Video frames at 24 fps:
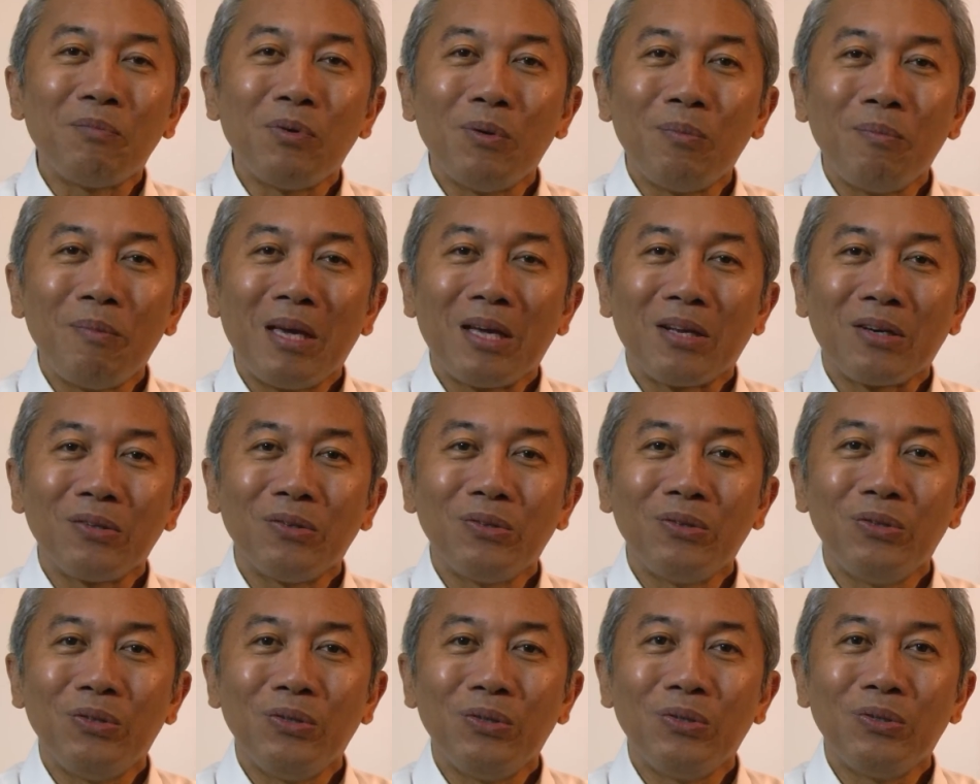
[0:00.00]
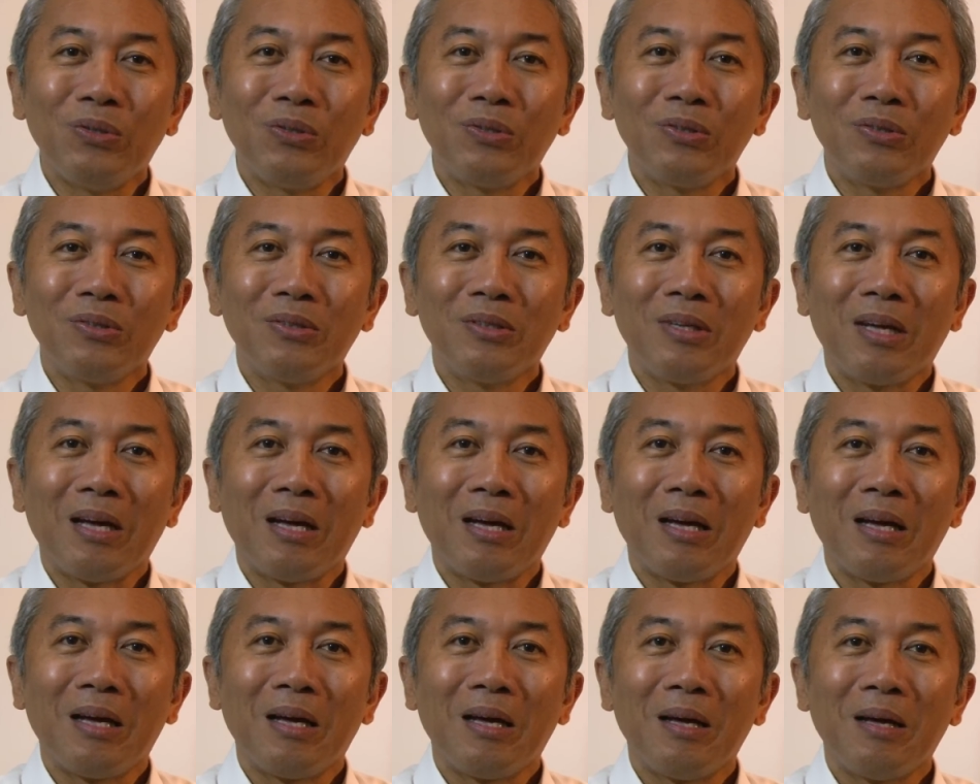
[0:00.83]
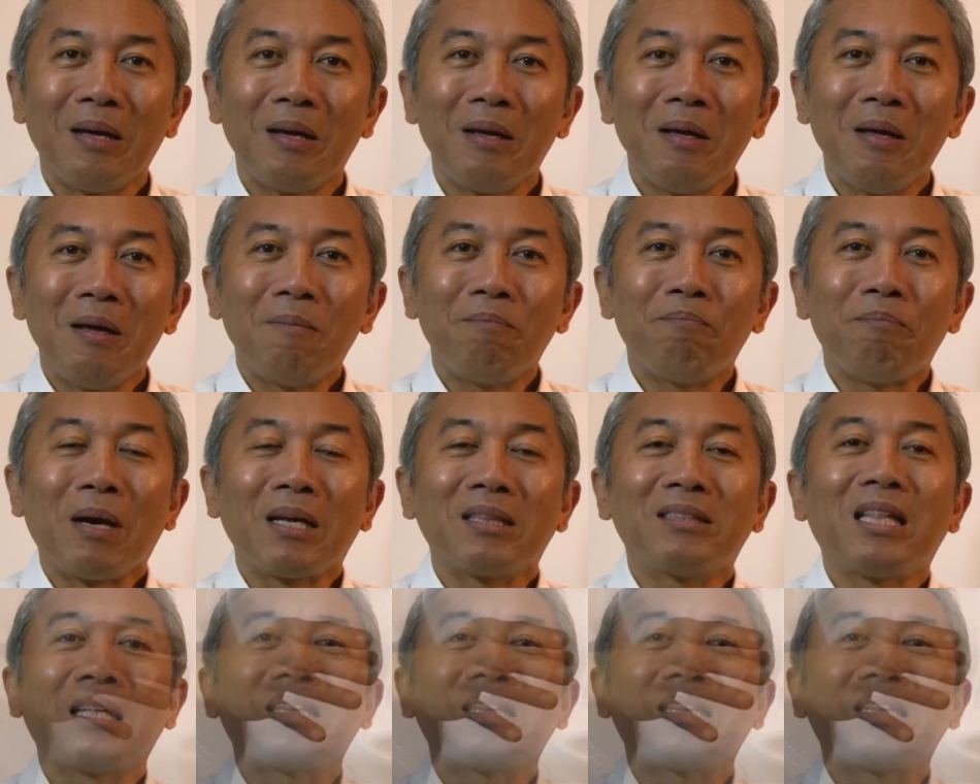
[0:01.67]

Kaya po meron dong uh,